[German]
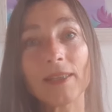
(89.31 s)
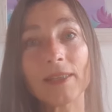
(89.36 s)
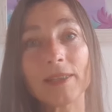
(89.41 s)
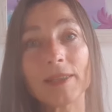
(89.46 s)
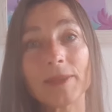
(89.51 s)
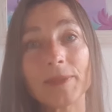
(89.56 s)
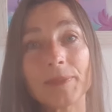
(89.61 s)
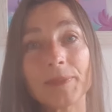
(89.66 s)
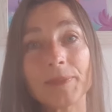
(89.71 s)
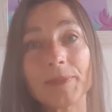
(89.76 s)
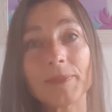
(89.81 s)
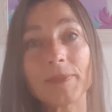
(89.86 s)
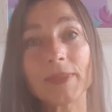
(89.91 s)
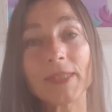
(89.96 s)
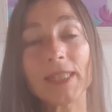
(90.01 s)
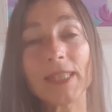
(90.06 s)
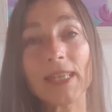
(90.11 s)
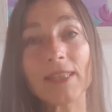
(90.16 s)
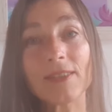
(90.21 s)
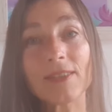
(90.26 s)
ähm, die
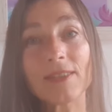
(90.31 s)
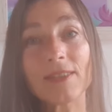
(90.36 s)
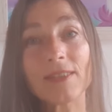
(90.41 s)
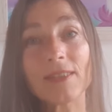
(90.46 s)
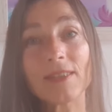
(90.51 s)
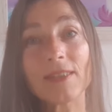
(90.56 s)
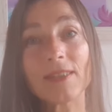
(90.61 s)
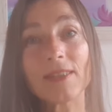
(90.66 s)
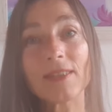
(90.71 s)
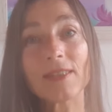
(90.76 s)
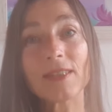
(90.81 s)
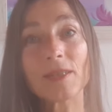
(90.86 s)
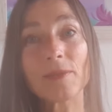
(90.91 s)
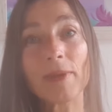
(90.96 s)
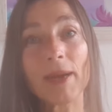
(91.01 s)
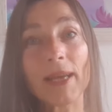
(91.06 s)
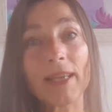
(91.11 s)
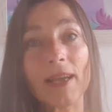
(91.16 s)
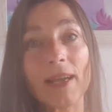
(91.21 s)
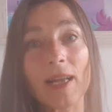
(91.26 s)
letzten
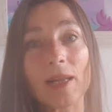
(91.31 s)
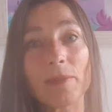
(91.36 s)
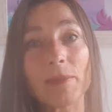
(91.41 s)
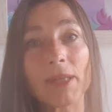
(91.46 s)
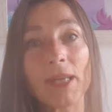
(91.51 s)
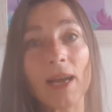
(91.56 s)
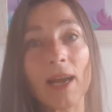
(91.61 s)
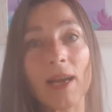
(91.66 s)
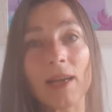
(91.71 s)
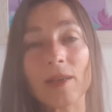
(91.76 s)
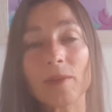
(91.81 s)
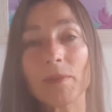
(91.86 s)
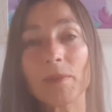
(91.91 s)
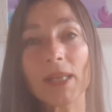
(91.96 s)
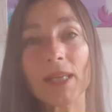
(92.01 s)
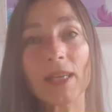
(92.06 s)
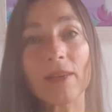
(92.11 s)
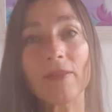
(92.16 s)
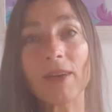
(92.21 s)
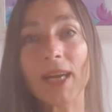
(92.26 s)
zweieinhalb Jahre
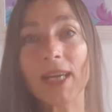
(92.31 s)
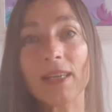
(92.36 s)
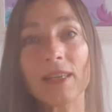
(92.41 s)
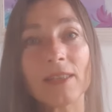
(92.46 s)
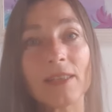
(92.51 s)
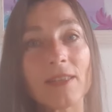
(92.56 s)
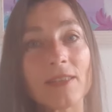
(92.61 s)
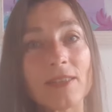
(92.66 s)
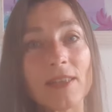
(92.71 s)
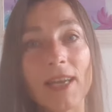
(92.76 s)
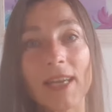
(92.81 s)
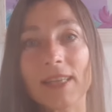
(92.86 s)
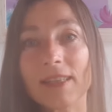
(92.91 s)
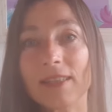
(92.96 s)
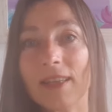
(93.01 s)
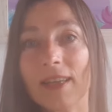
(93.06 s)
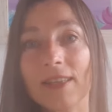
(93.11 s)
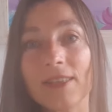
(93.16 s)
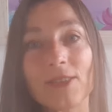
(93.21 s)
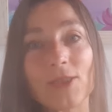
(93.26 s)
mittlerweile, die Zeit
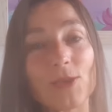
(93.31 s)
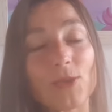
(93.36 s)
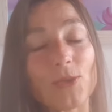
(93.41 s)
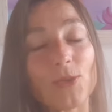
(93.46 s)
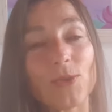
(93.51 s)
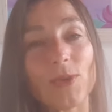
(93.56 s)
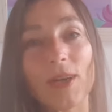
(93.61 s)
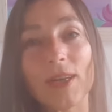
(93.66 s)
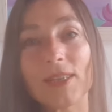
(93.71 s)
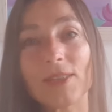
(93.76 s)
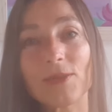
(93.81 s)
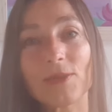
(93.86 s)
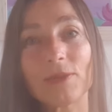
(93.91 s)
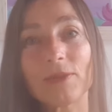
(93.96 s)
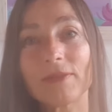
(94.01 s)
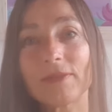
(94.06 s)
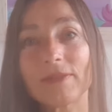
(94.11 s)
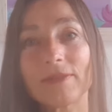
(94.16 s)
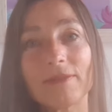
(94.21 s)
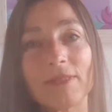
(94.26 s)
rennt so,
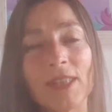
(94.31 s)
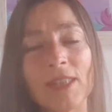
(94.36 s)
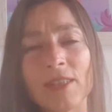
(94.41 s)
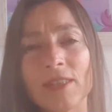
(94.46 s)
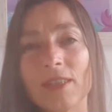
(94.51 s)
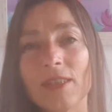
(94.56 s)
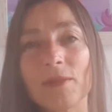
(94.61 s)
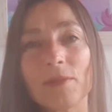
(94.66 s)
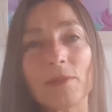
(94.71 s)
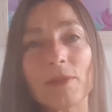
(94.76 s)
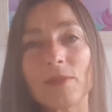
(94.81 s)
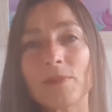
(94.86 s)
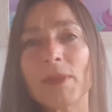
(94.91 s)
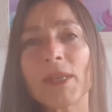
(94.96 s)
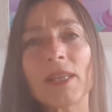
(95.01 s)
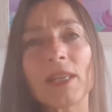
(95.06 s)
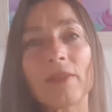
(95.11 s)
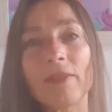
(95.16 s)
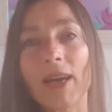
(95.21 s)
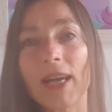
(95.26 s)
also ich, ich,
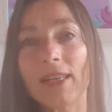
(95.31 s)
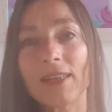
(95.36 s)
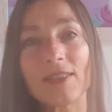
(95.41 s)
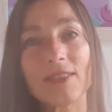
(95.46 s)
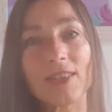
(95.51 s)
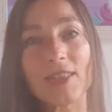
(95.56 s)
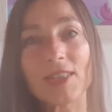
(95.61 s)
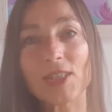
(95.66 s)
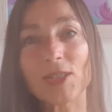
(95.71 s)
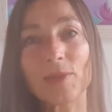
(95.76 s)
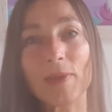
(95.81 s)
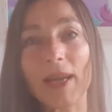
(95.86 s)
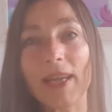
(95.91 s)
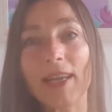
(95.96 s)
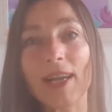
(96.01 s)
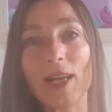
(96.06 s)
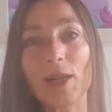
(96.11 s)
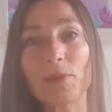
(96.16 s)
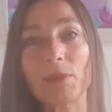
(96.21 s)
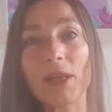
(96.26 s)
mittlerweile sind es
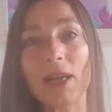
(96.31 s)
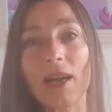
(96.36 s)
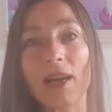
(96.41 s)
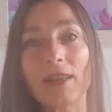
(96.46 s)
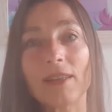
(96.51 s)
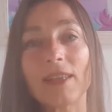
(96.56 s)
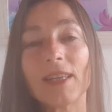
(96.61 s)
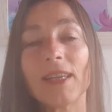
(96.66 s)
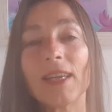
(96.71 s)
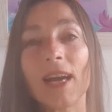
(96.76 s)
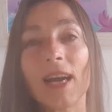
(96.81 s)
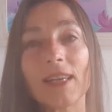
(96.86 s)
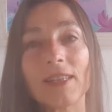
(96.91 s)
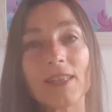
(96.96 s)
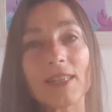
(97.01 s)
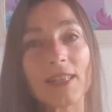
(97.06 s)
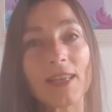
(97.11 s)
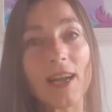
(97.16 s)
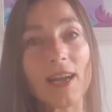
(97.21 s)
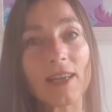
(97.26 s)
zweieinhalb Jahre, hatte
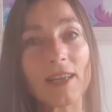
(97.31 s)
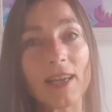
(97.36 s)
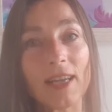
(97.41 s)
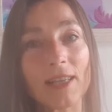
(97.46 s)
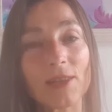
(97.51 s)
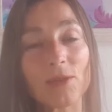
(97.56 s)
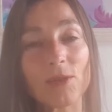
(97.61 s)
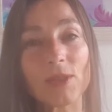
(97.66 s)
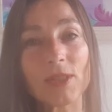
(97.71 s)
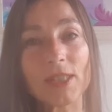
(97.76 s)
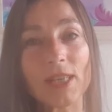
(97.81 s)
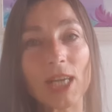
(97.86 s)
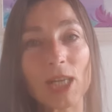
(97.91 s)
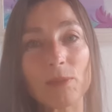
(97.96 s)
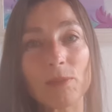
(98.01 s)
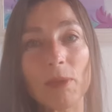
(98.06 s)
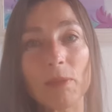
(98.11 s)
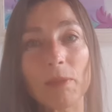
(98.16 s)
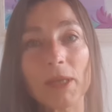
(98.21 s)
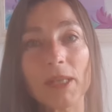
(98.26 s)
ich gar keinen
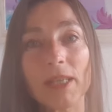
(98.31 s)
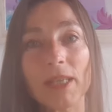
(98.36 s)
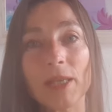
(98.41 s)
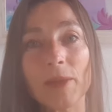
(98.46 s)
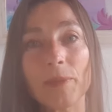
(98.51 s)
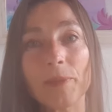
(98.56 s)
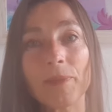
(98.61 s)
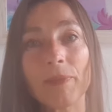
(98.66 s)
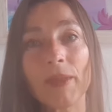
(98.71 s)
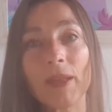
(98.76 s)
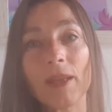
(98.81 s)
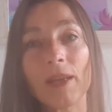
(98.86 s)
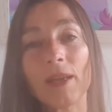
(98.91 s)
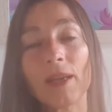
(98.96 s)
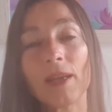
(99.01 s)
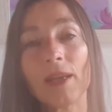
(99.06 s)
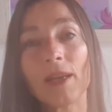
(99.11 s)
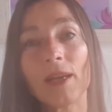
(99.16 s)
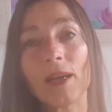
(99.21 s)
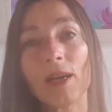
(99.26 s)
Kontakt mehr mit ihm.
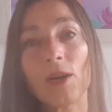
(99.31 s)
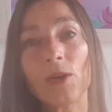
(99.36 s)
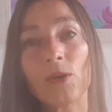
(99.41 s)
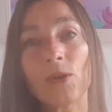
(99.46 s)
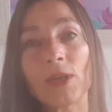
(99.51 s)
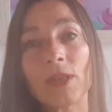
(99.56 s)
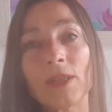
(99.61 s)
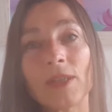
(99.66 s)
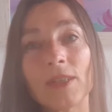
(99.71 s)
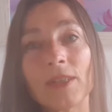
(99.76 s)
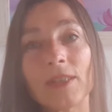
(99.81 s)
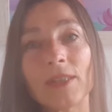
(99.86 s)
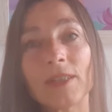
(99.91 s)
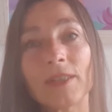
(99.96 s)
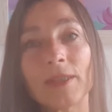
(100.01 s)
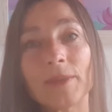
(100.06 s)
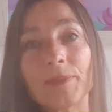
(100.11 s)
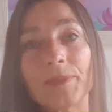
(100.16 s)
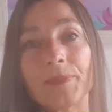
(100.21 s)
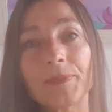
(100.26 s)
Und
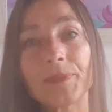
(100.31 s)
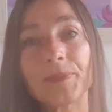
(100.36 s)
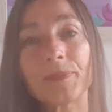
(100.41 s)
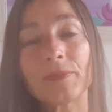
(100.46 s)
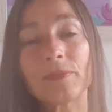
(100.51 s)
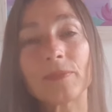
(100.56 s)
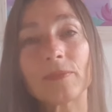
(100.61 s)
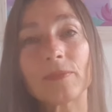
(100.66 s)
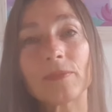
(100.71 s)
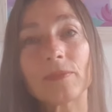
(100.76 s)
ähm,